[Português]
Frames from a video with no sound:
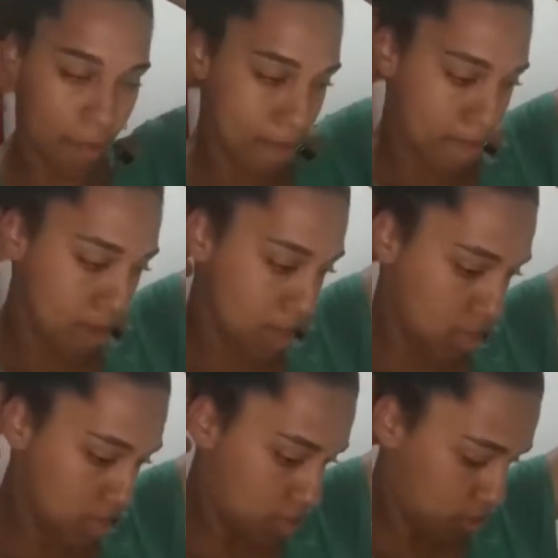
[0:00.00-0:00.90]
tá
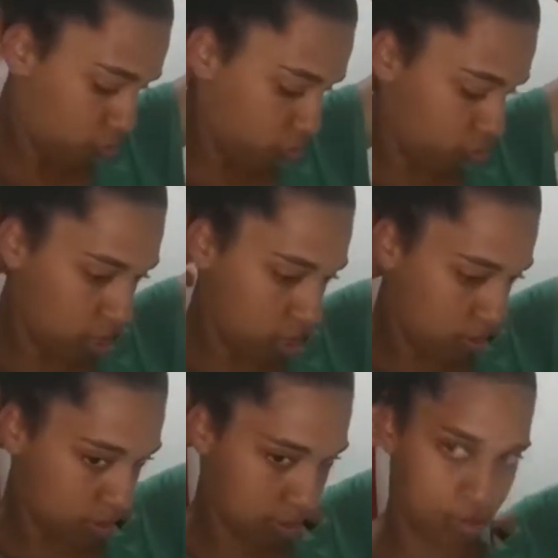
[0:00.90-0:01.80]
bem
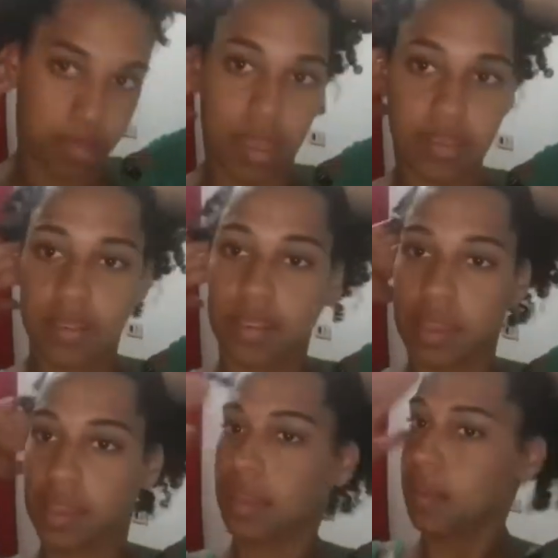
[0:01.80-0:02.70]
cheio, assim, assim,
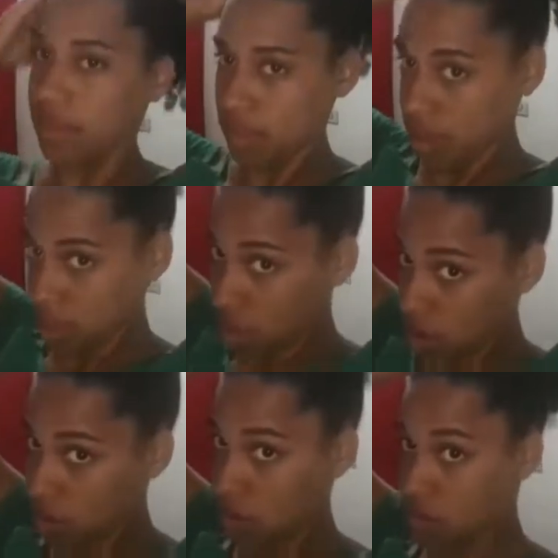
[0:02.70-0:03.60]
é.
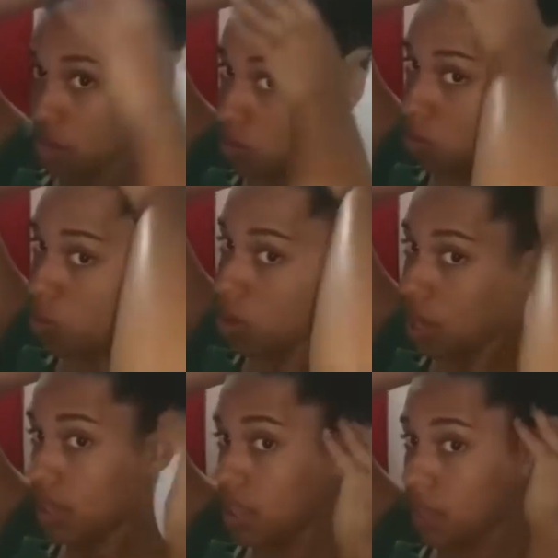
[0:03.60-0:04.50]
Tá todo
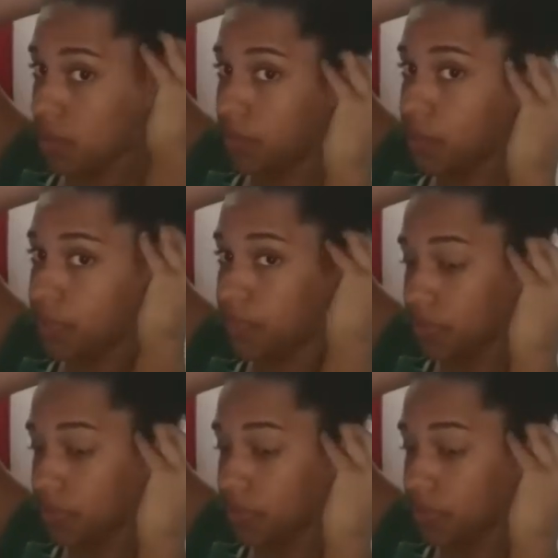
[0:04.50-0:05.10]
molhadinho.